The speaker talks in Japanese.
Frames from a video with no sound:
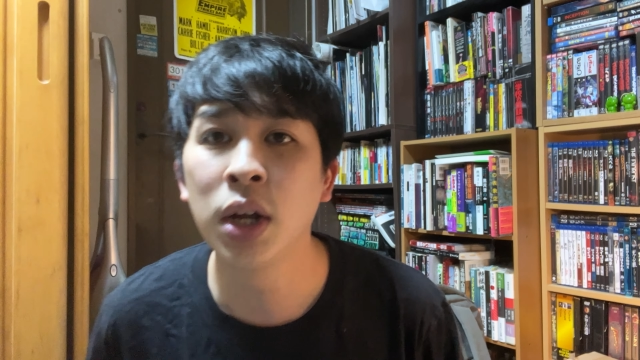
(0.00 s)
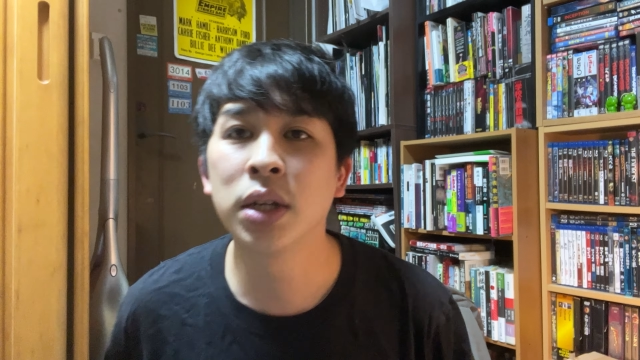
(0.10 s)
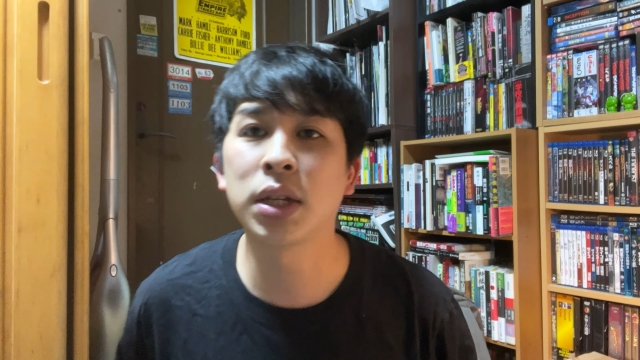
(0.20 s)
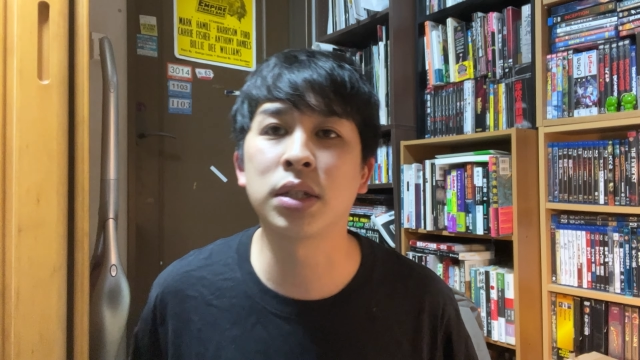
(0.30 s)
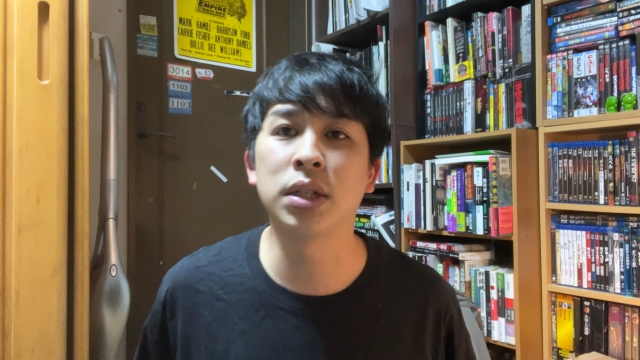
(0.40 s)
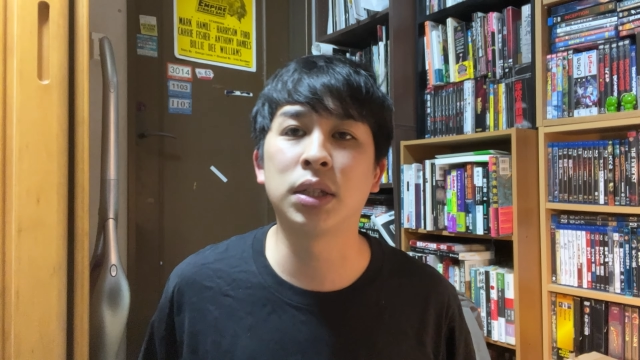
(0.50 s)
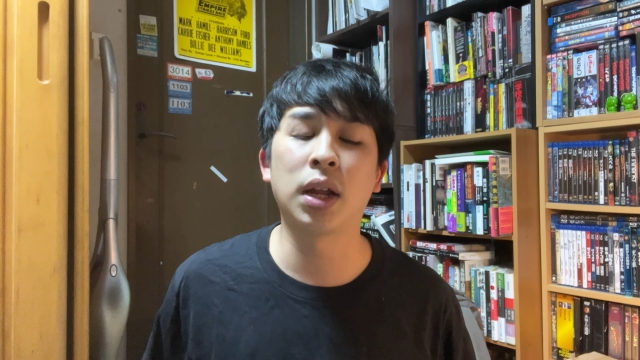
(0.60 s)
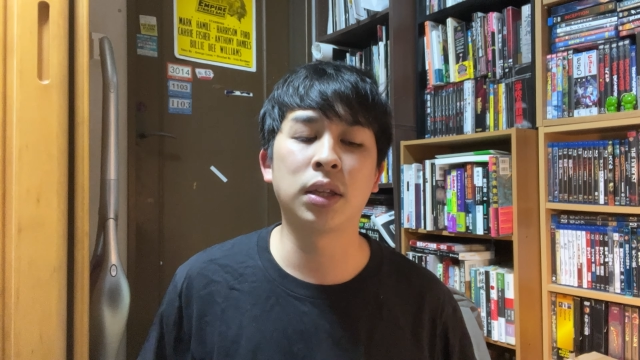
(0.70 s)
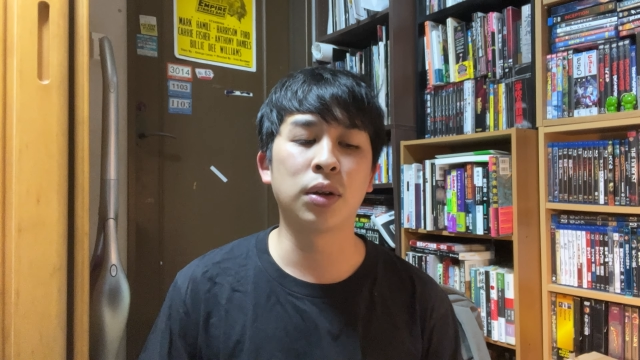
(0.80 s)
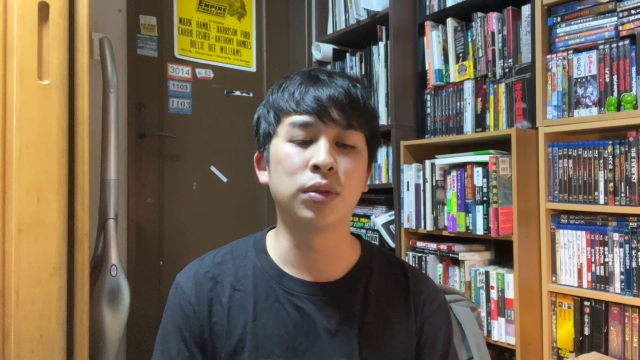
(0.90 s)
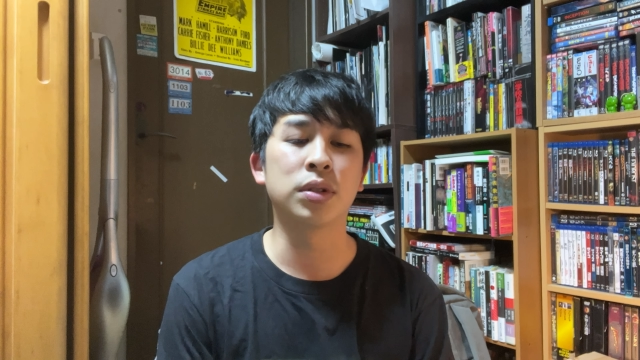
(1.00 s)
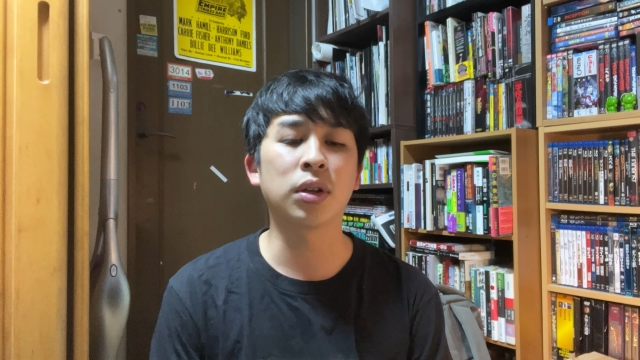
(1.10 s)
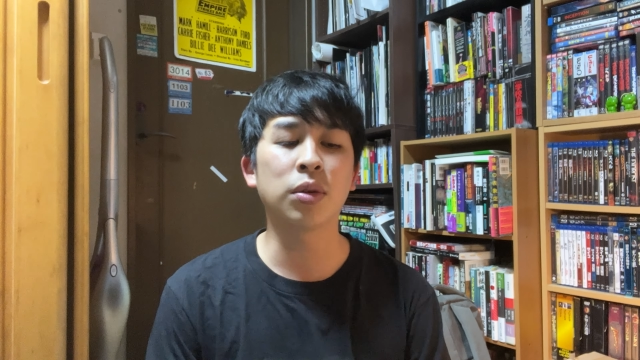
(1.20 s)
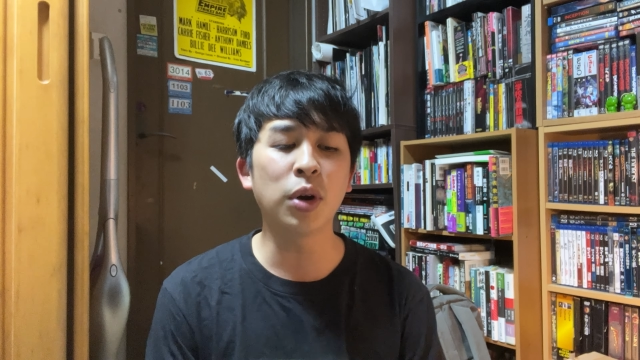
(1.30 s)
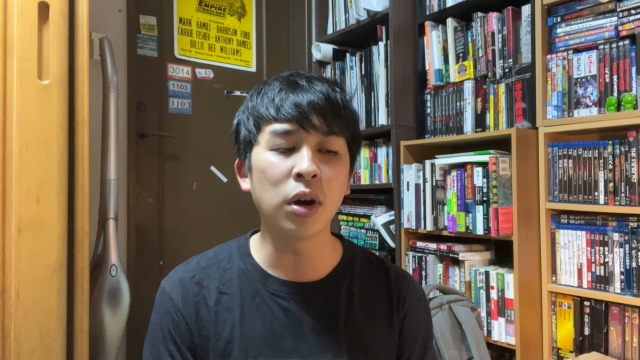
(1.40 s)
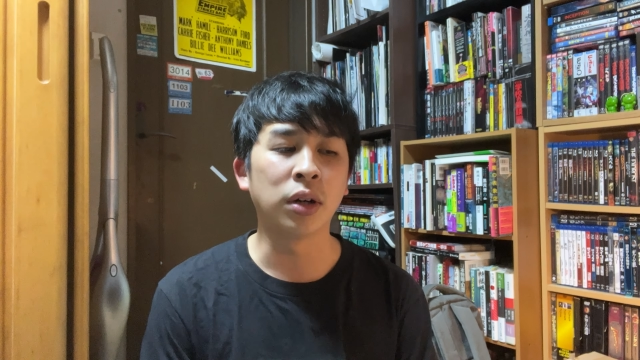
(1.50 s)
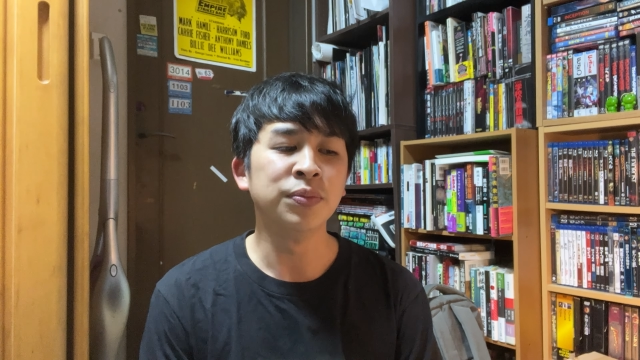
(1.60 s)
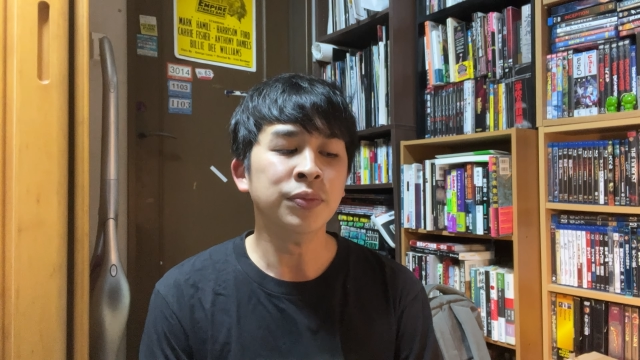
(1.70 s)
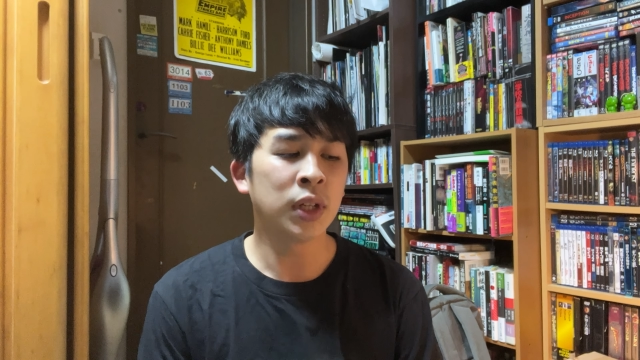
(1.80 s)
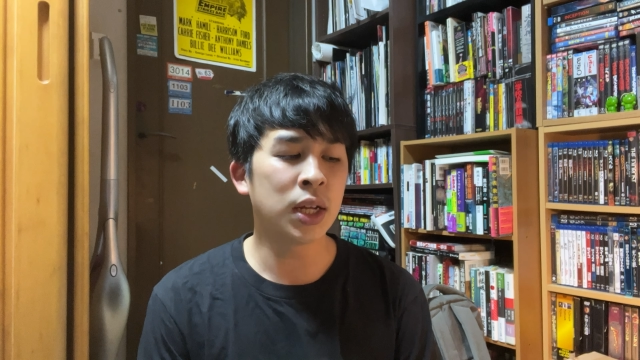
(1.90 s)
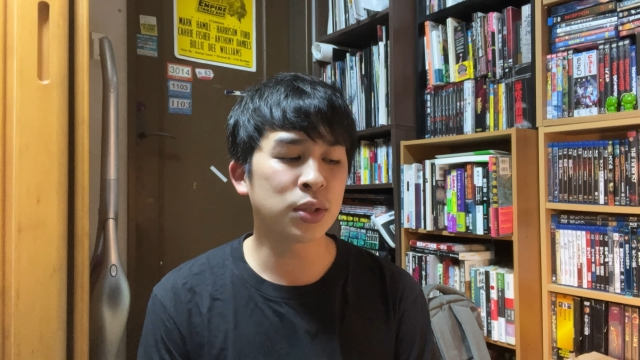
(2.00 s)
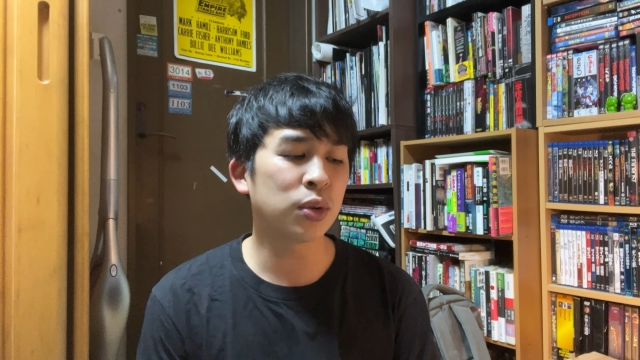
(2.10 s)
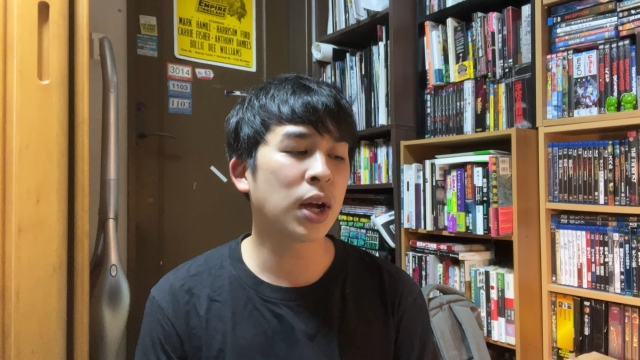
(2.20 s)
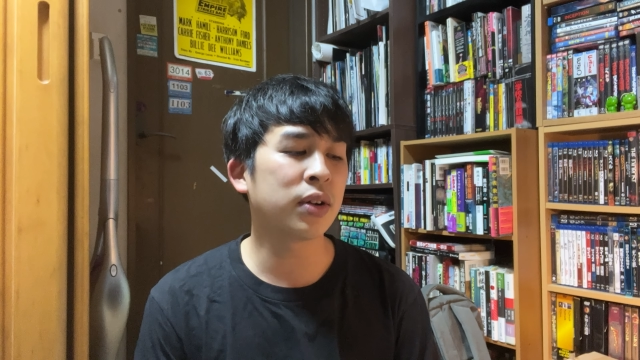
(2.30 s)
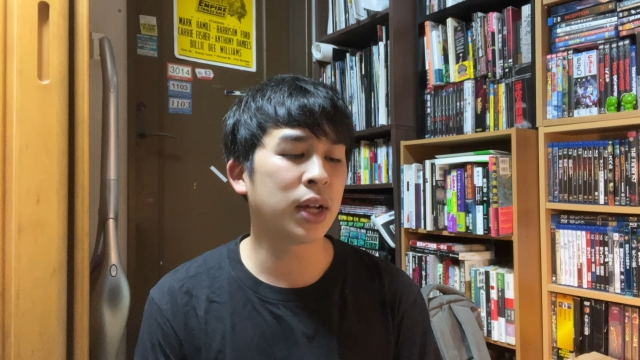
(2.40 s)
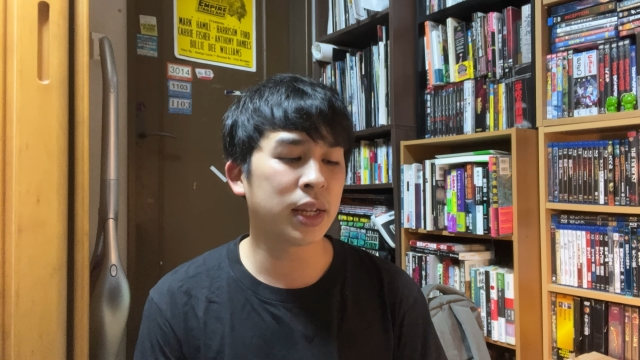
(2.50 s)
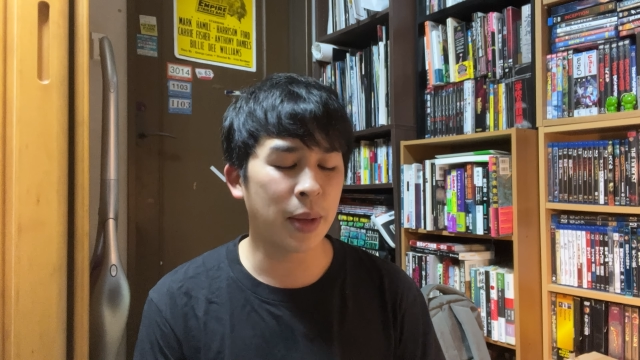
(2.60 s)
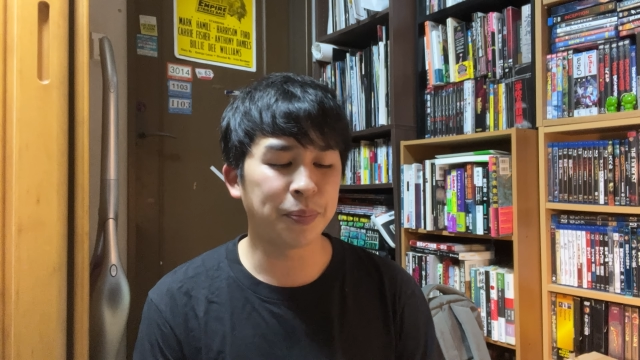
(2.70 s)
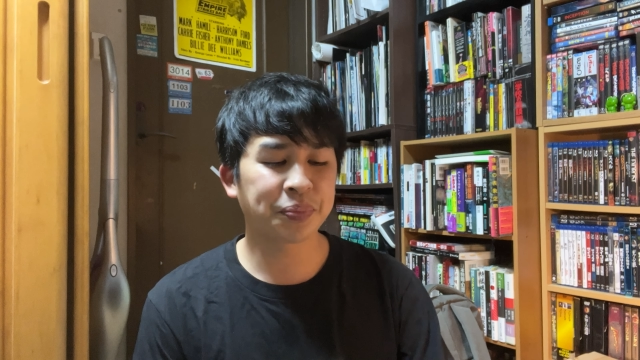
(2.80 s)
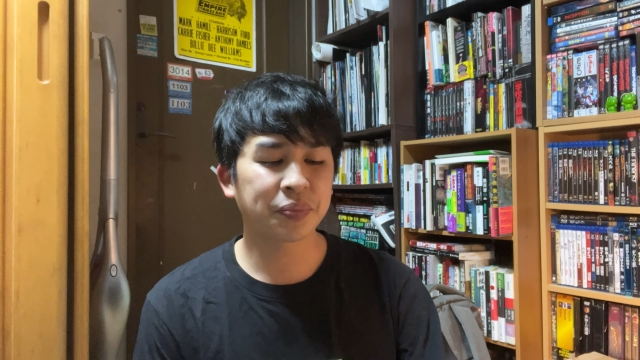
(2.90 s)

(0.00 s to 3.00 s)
させていただいてるんですけども、えー、その楽屋で、